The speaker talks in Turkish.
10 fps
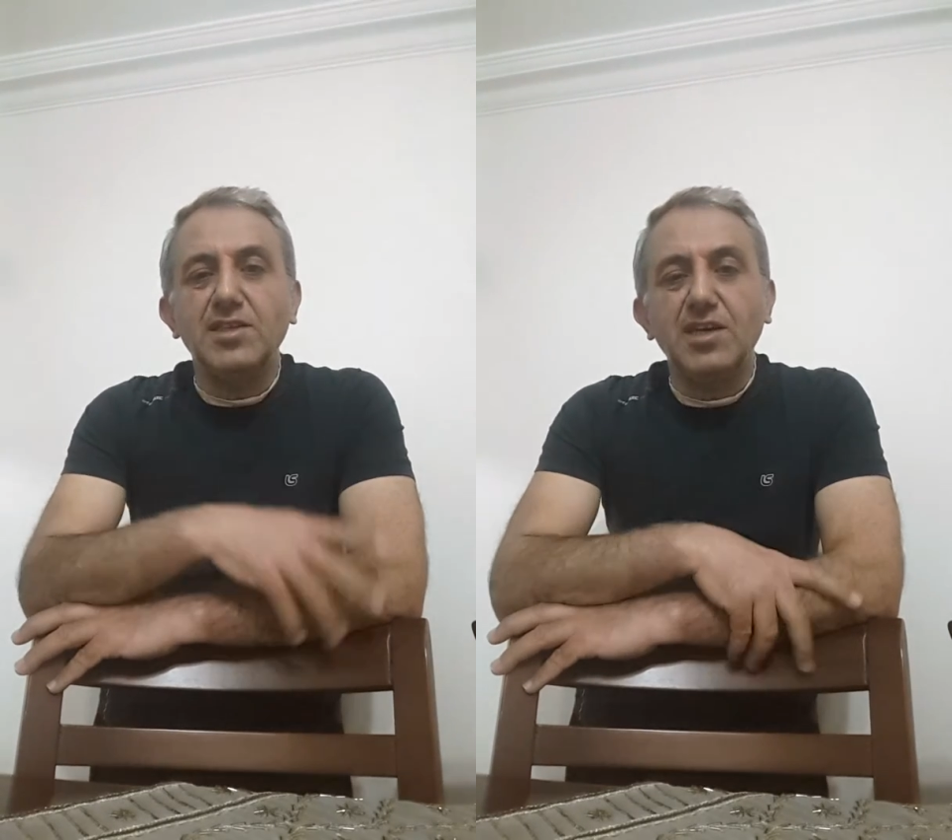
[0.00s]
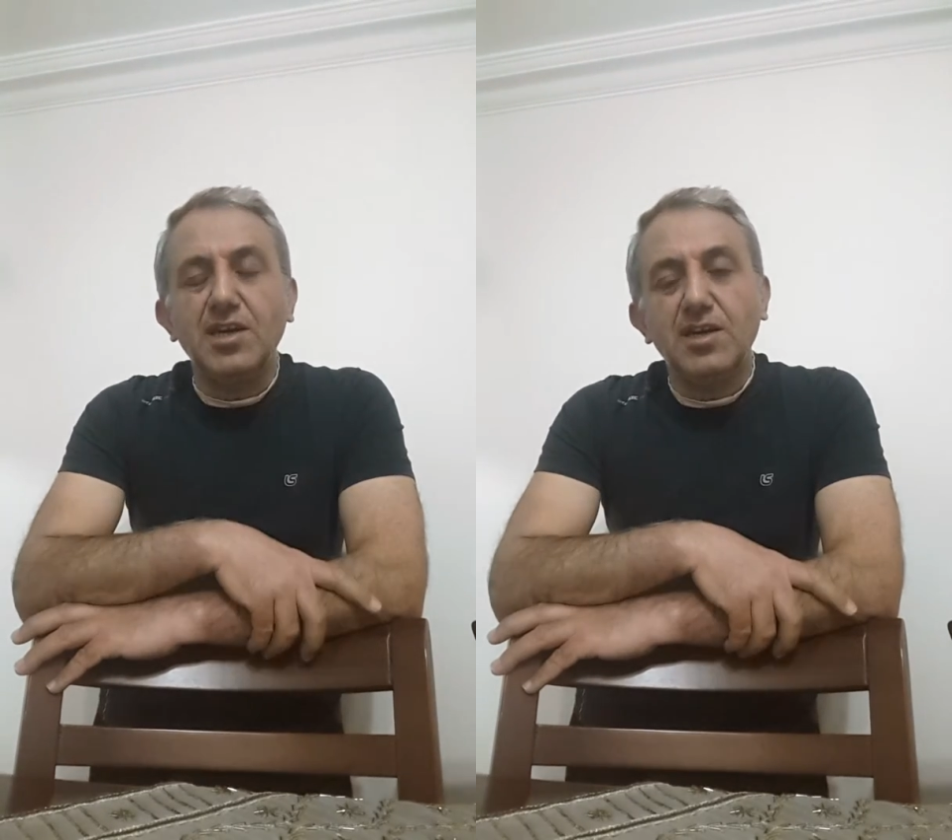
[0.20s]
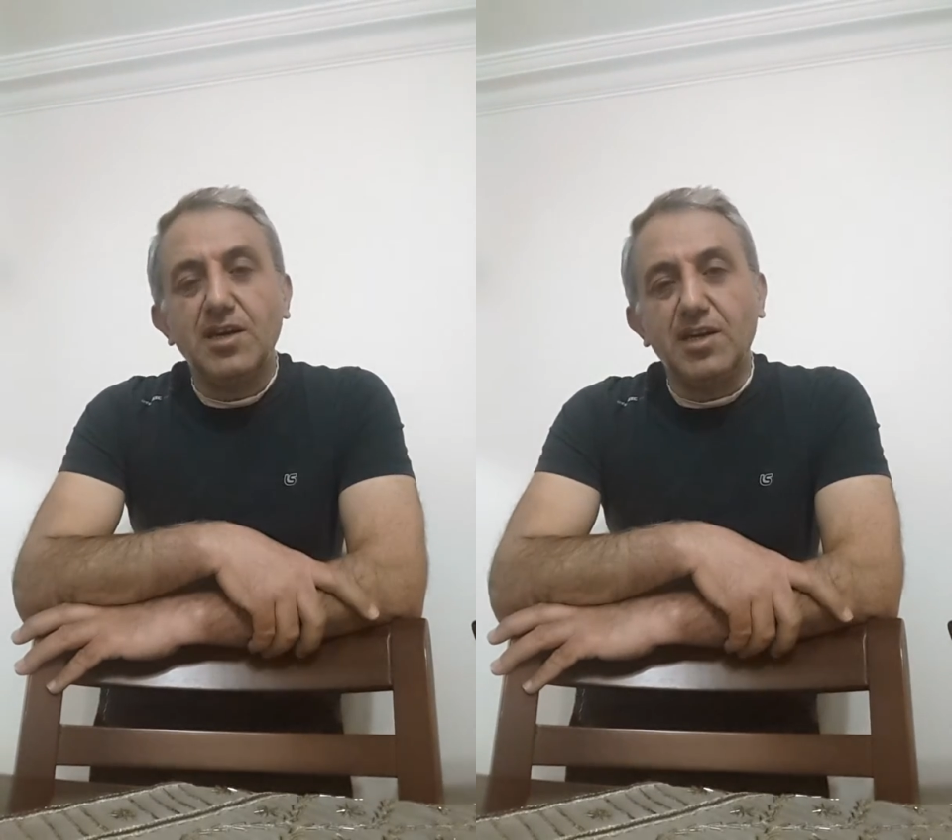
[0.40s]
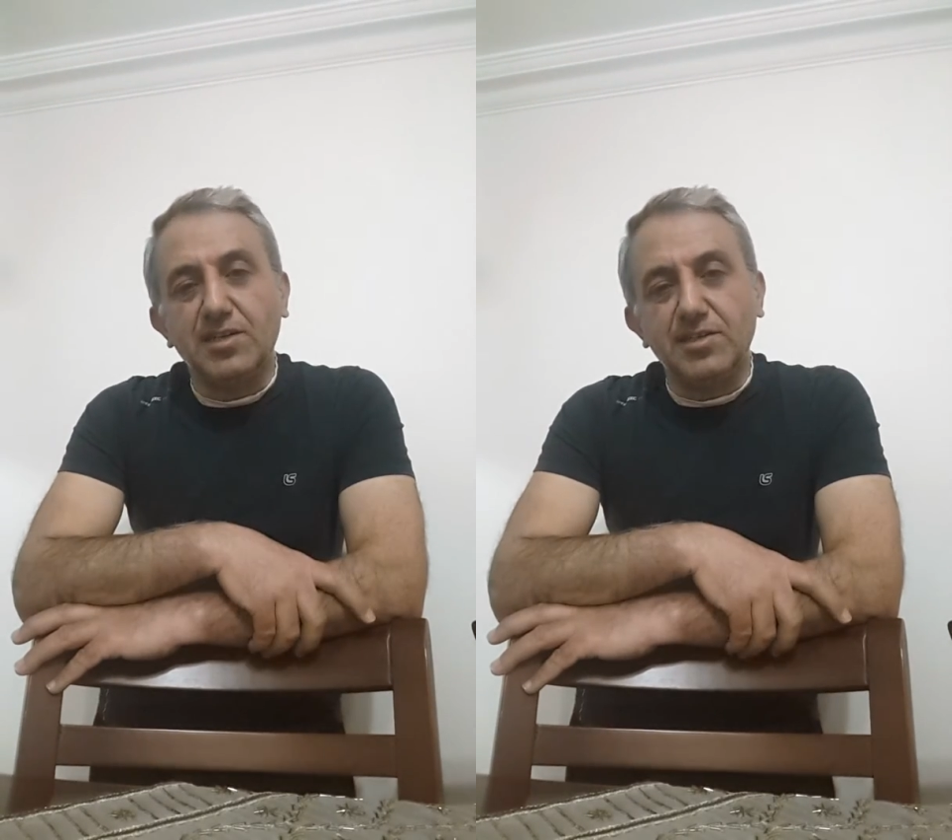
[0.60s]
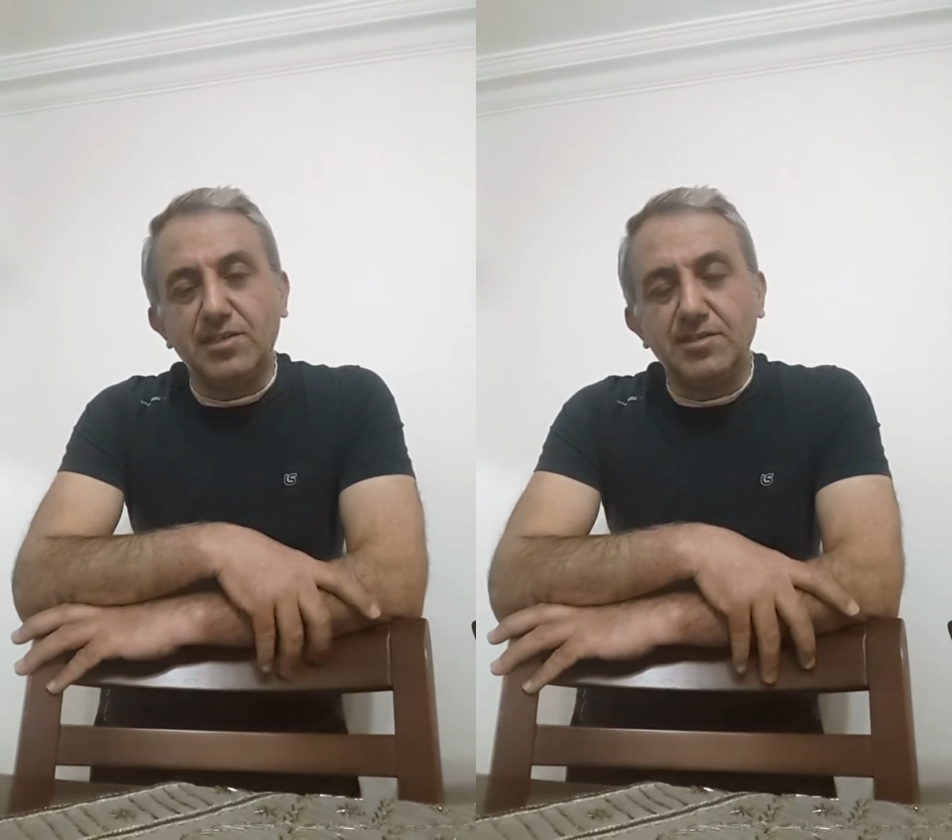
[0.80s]
diye
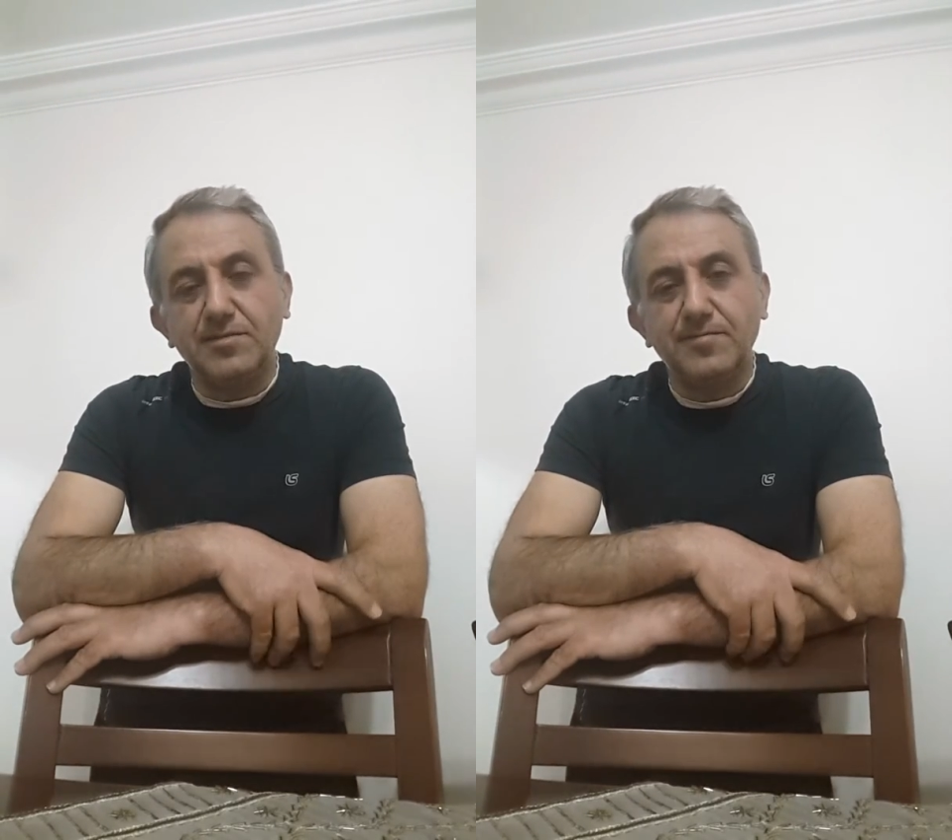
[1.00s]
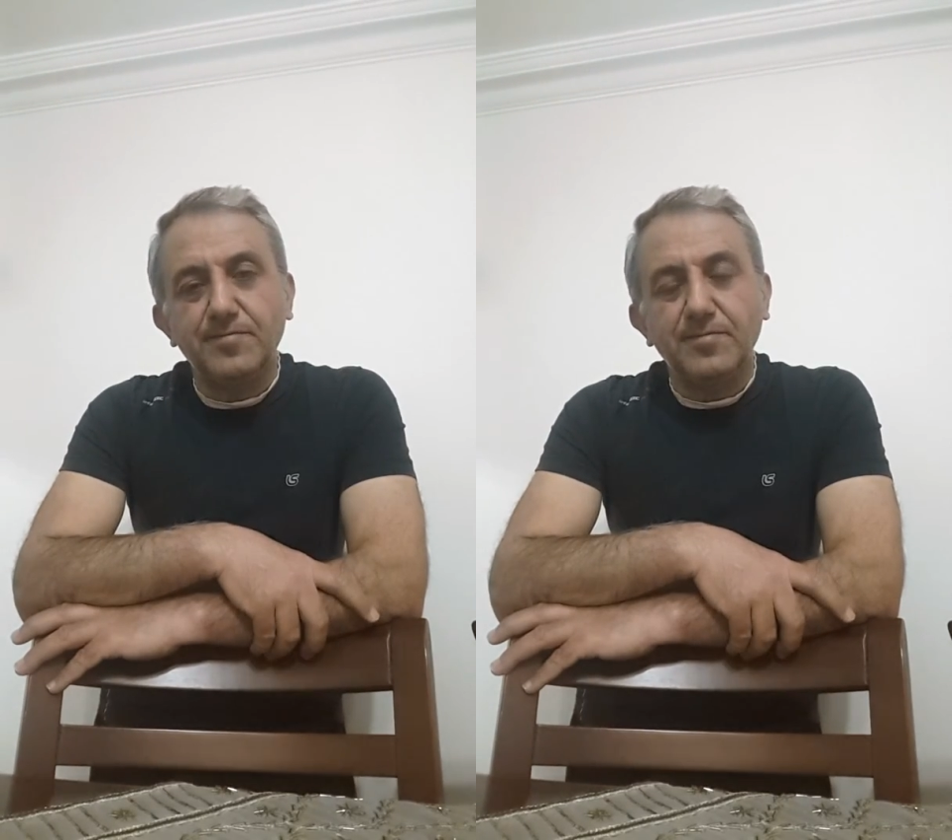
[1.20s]
haykırır.